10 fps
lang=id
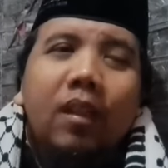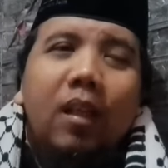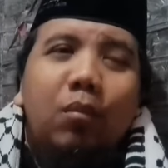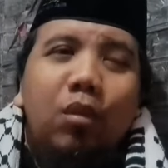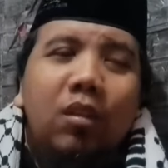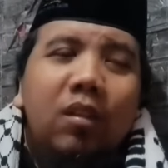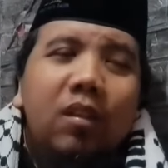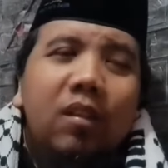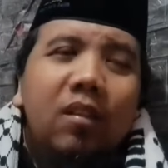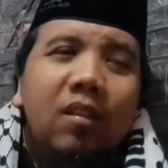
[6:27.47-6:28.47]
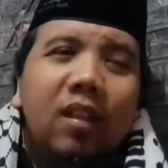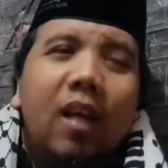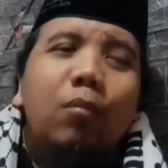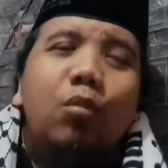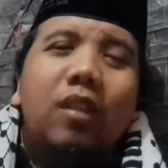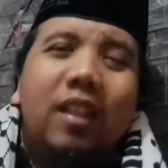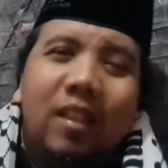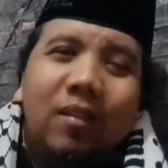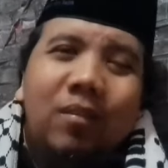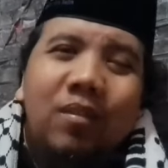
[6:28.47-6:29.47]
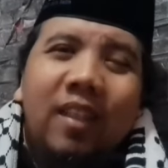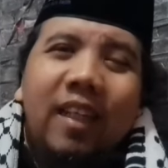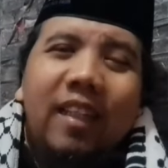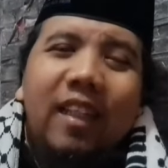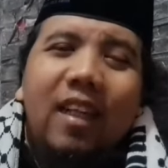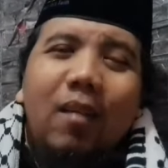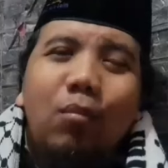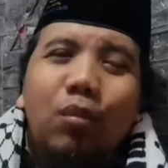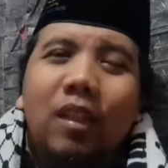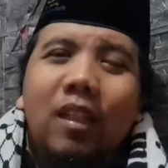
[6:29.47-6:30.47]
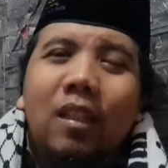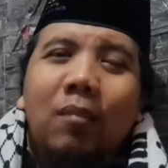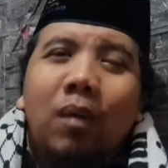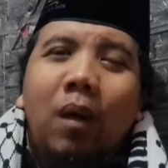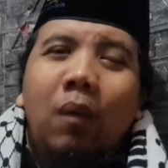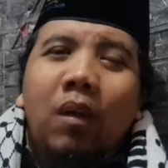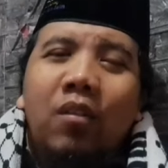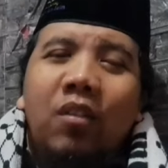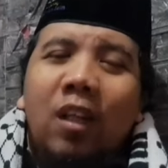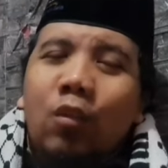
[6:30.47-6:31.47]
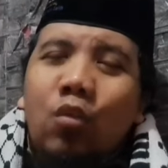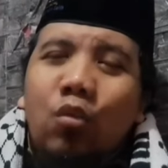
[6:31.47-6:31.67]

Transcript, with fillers: namun tidak mungkin kayaknya tidak mungkin di bawah 100